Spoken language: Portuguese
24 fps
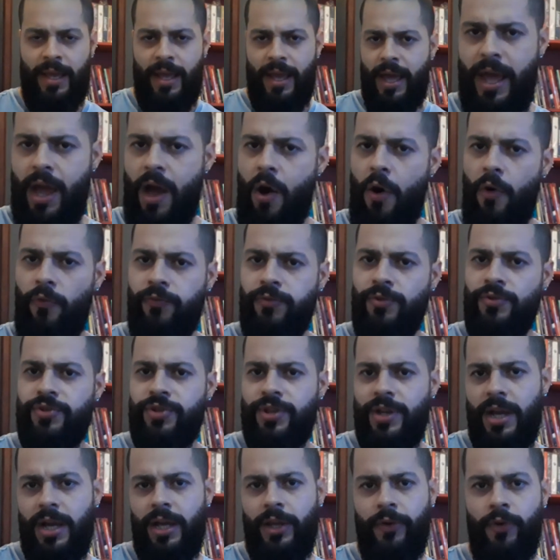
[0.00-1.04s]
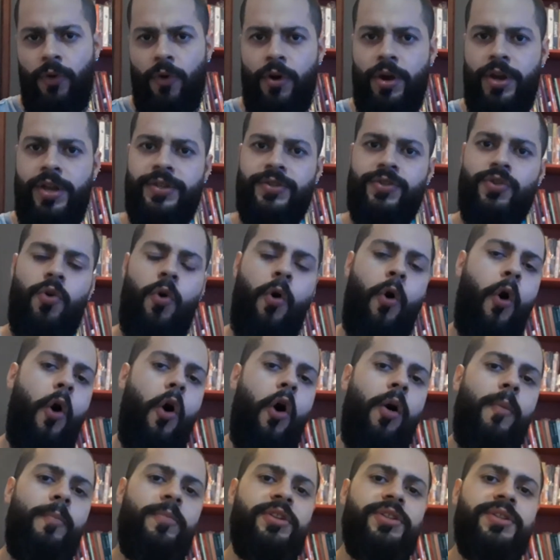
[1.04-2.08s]
Elfos, anões,
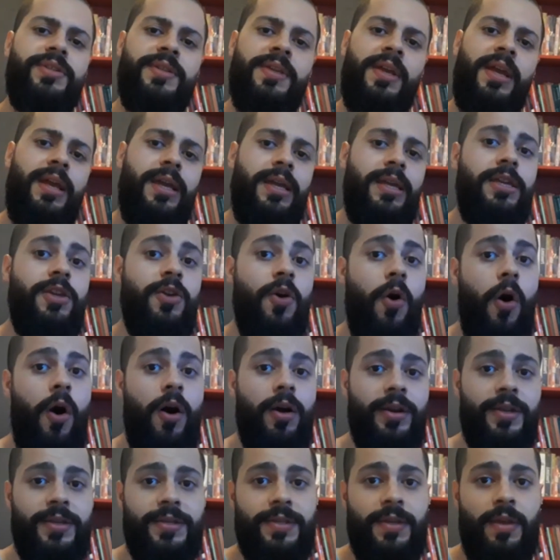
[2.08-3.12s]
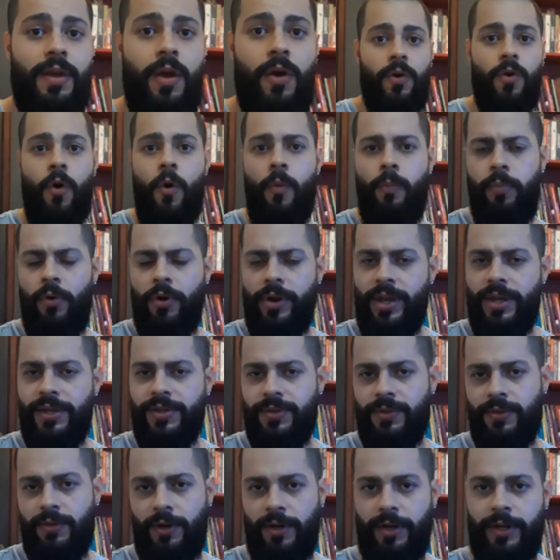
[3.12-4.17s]
hobbits e orcs compõem a
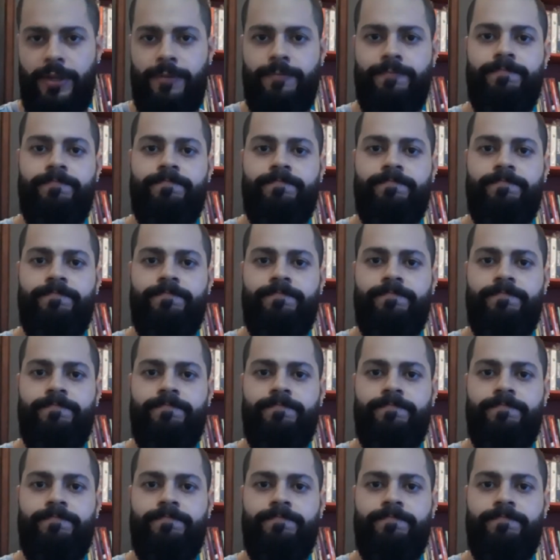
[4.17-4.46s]
história.